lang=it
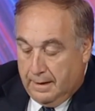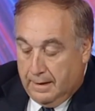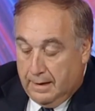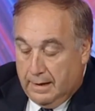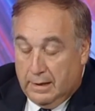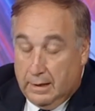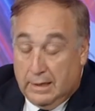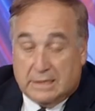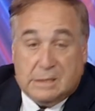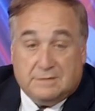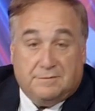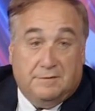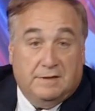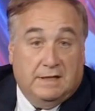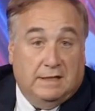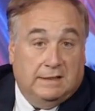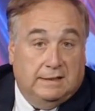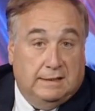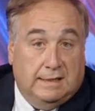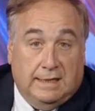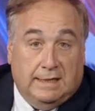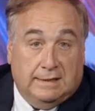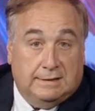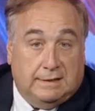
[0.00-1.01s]
La sfida
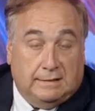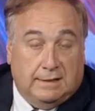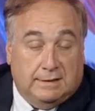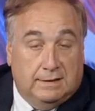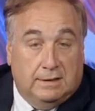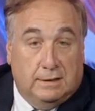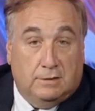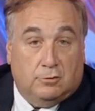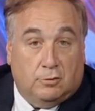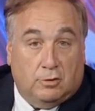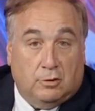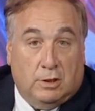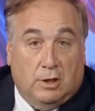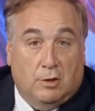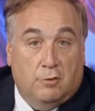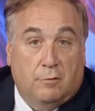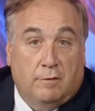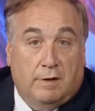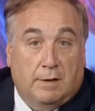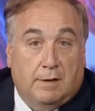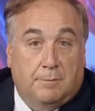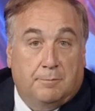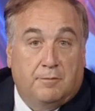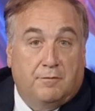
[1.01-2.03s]
diretta ha detto che la Juve
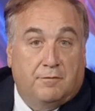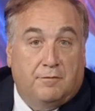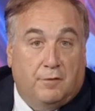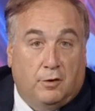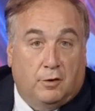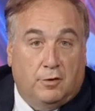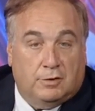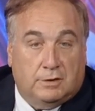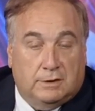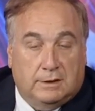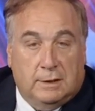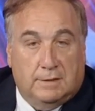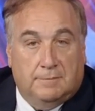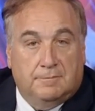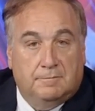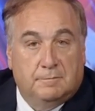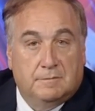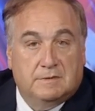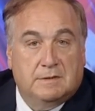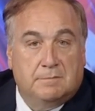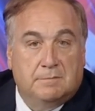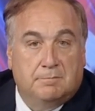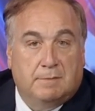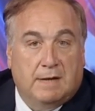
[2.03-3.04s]
era più forte,
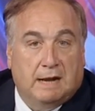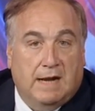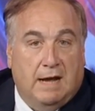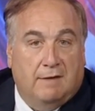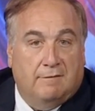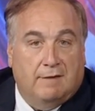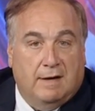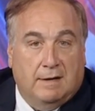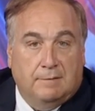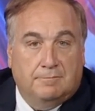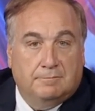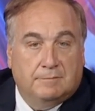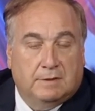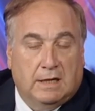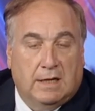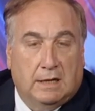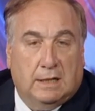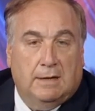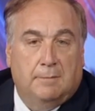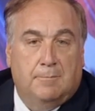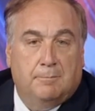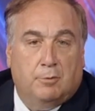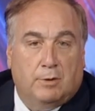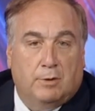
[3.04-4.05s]
sembrava che il
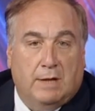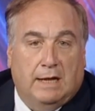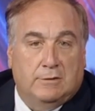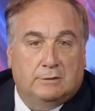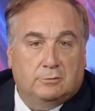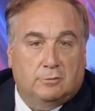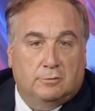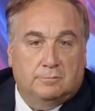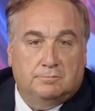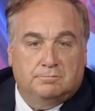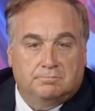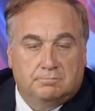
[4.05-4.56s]
campionato